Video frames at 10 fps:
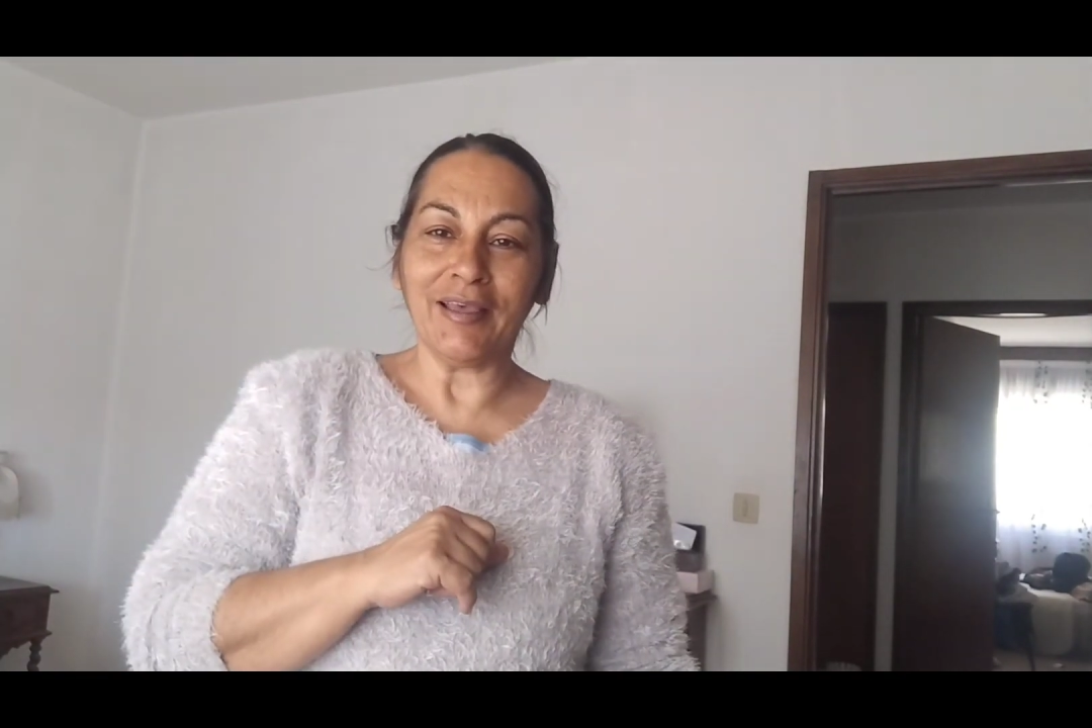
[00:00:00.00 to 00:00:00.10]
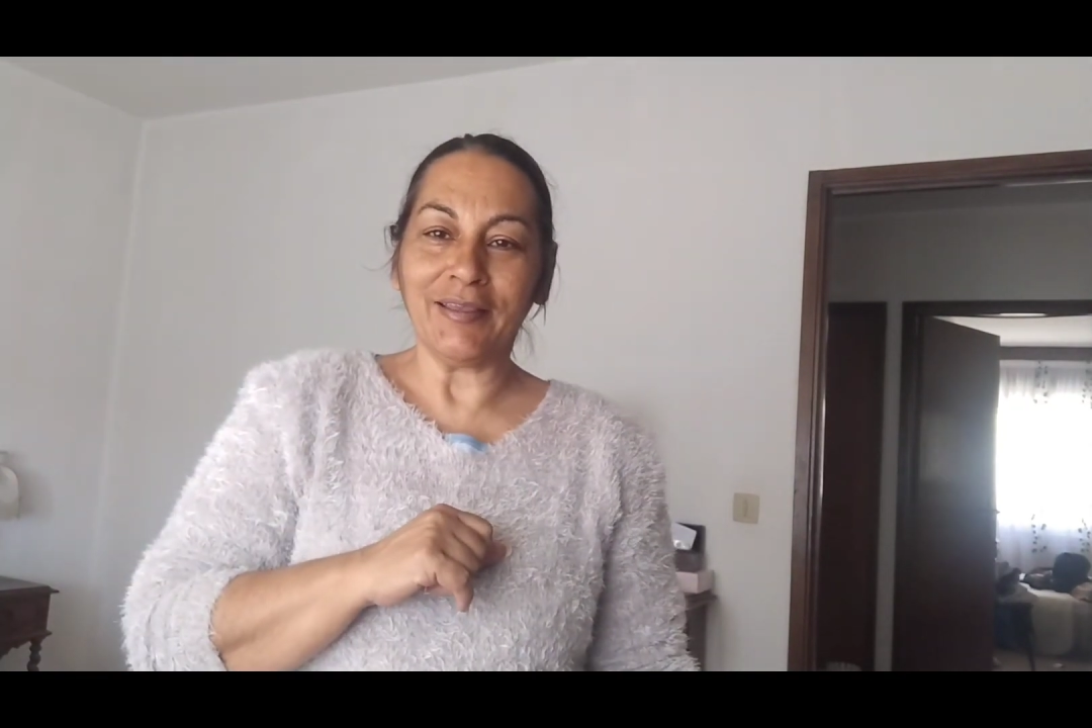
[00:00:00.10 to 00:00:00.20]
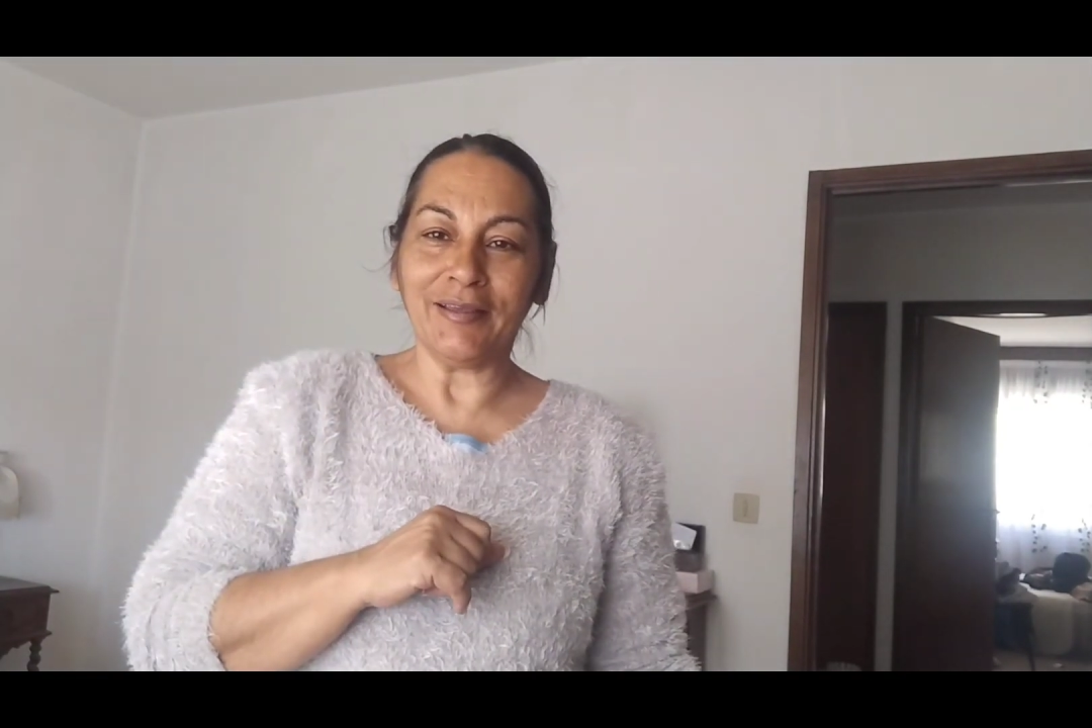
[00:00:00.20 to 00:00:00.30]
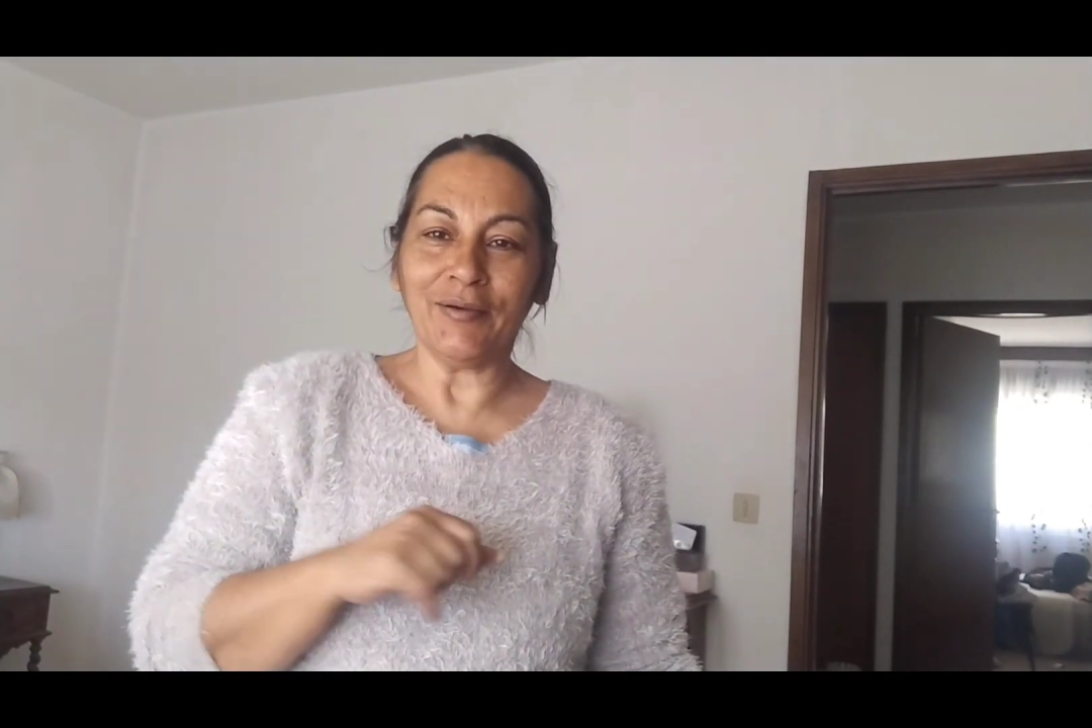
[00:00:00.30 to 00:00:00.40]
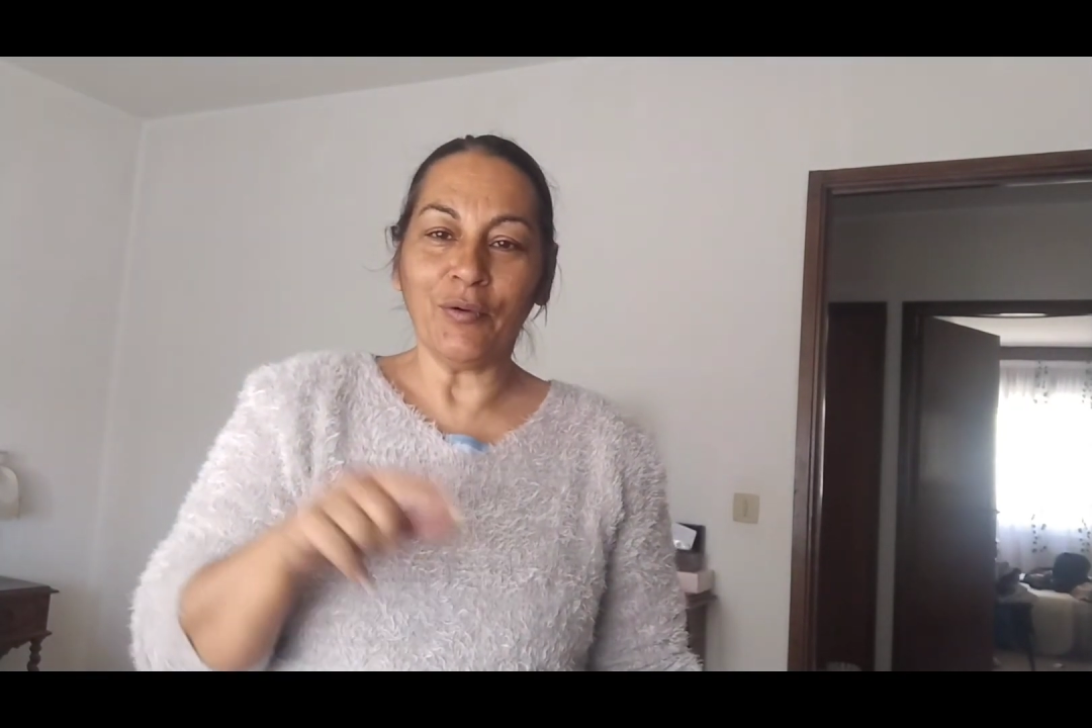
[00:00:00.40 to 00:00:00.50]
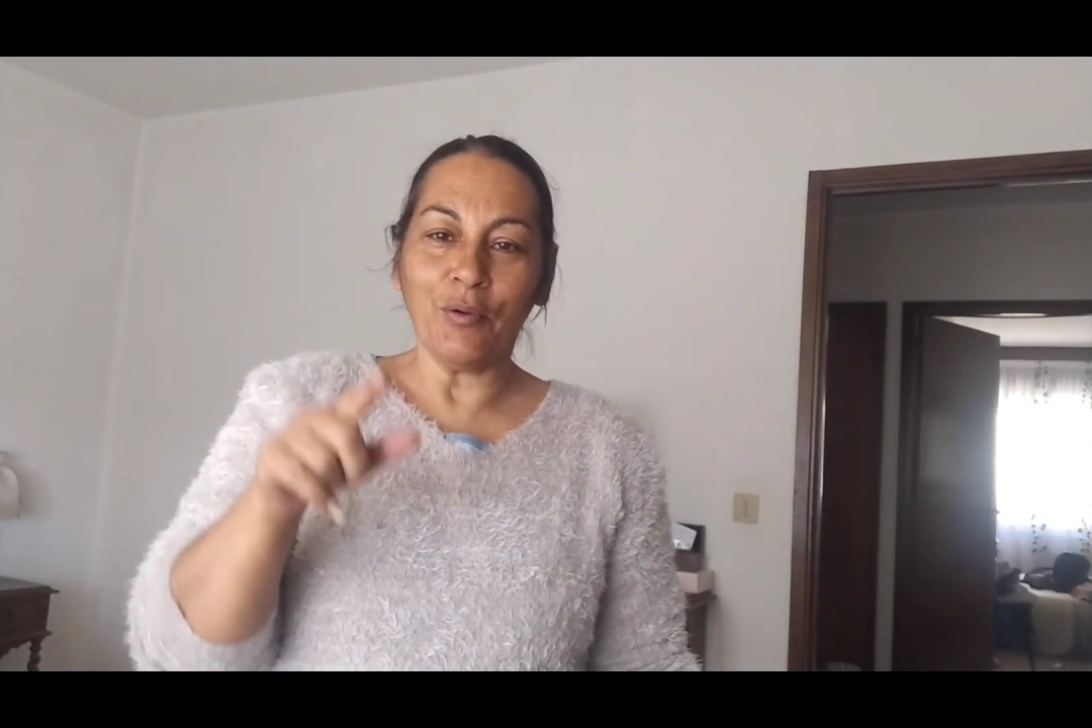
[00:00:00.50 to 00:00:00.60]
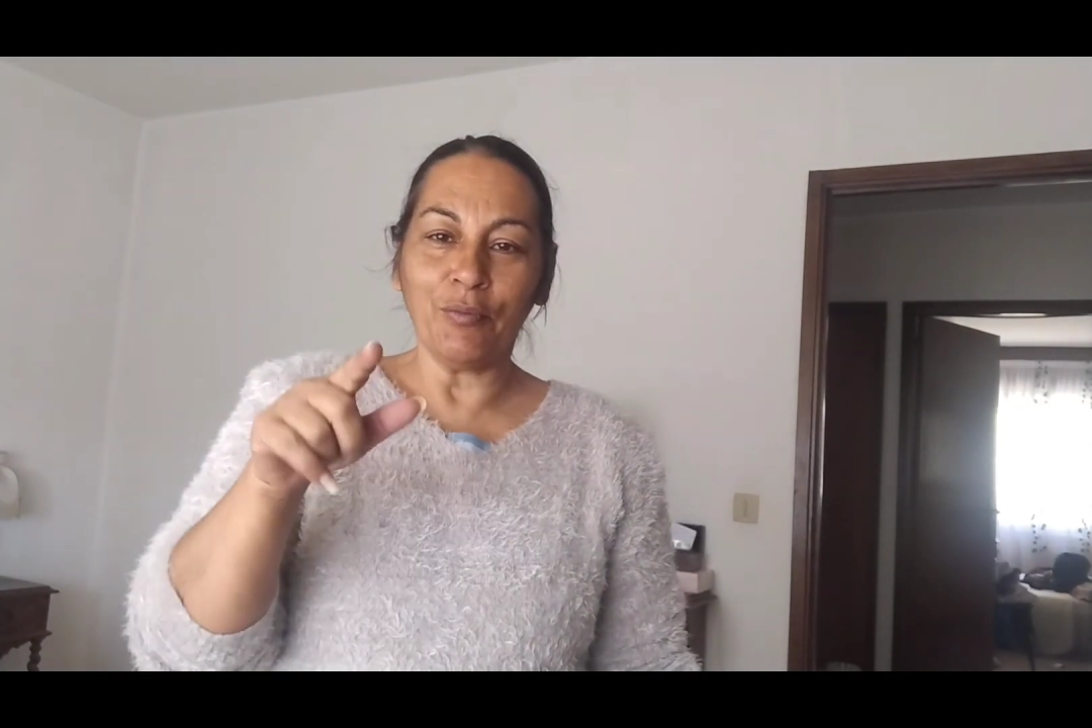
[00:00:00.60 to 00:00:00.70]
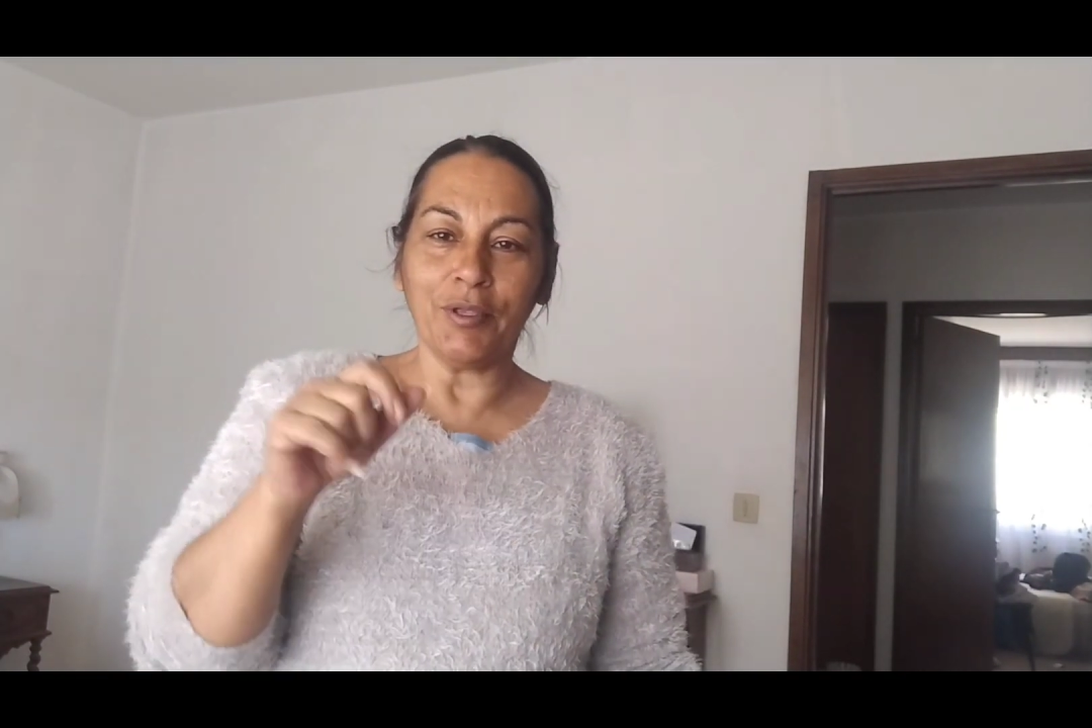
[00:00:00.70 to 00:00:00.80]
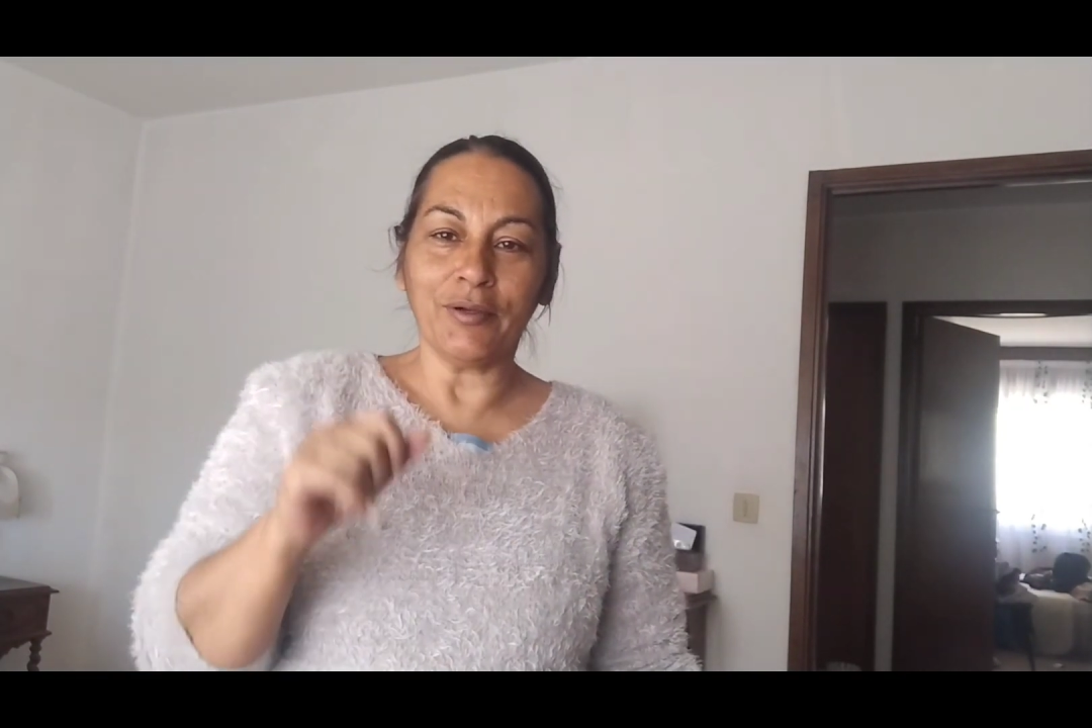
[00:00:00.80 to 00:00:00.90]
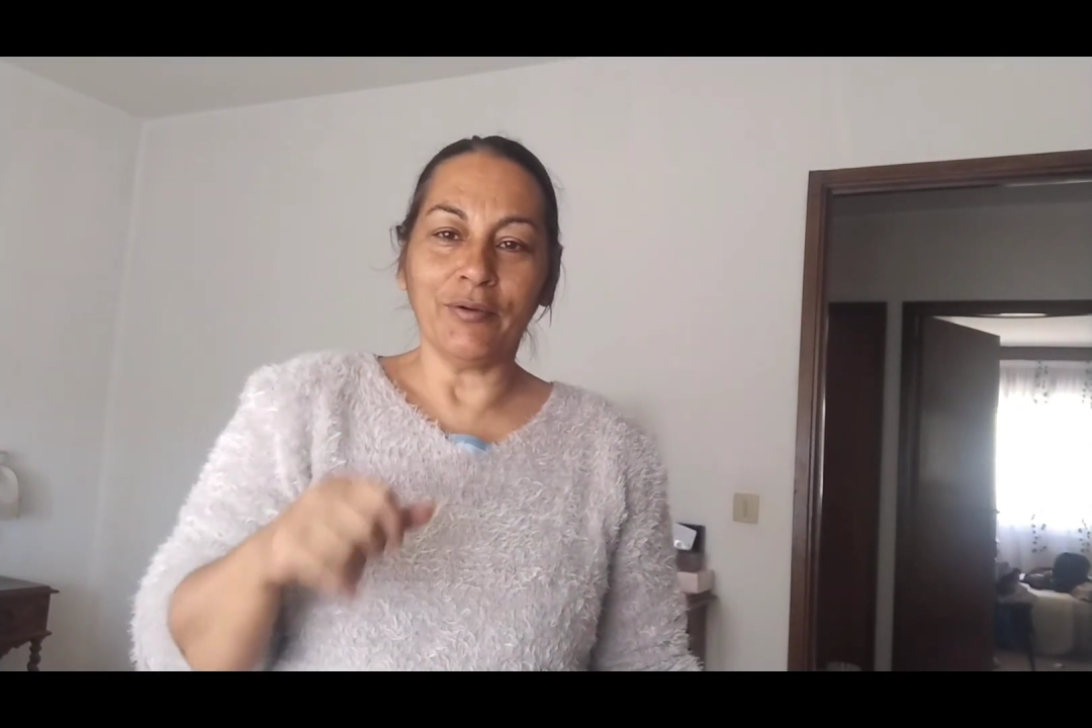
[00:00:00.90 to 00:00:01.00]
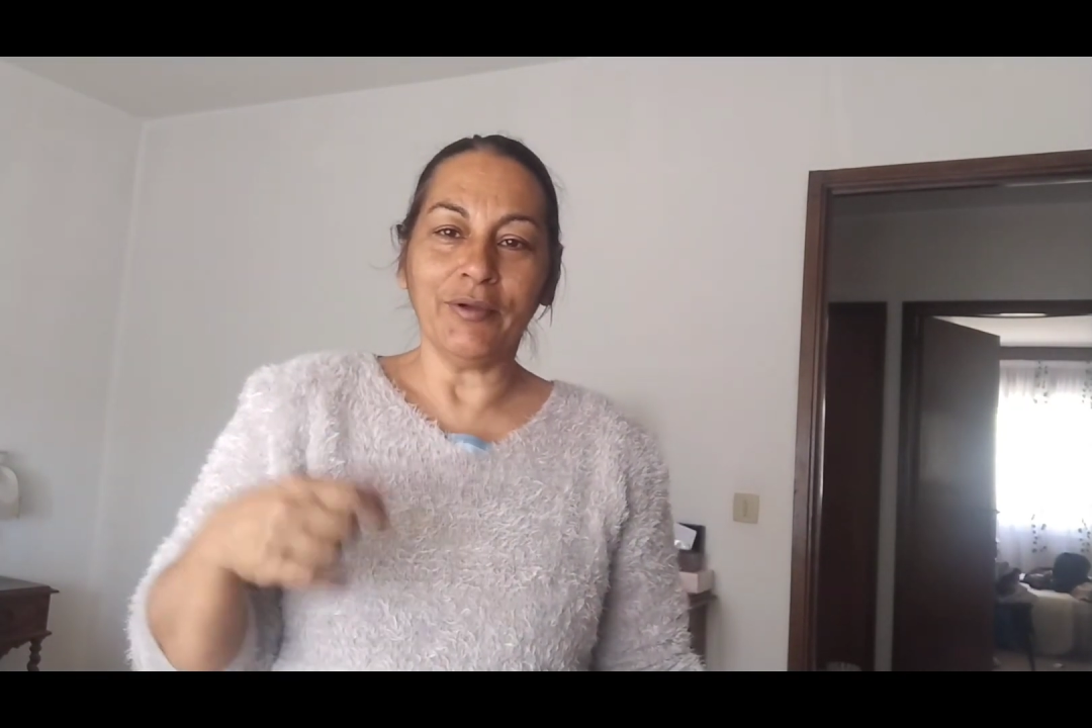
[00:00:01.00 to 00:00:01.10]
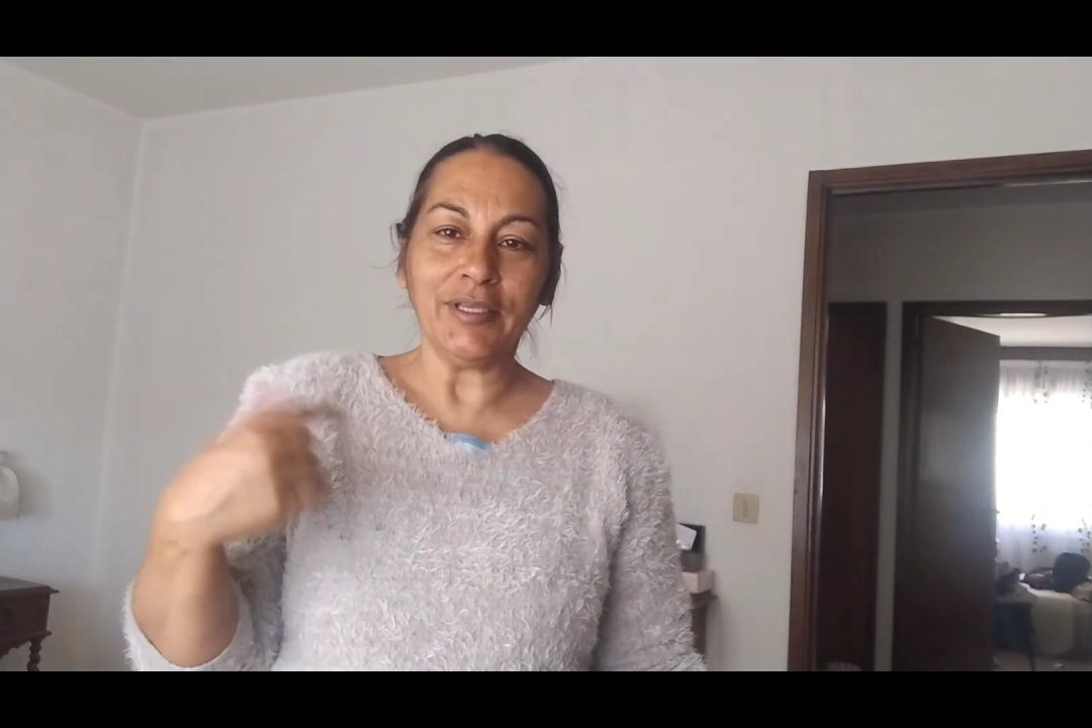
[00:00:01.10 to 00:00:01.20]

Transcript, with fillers: aí comigo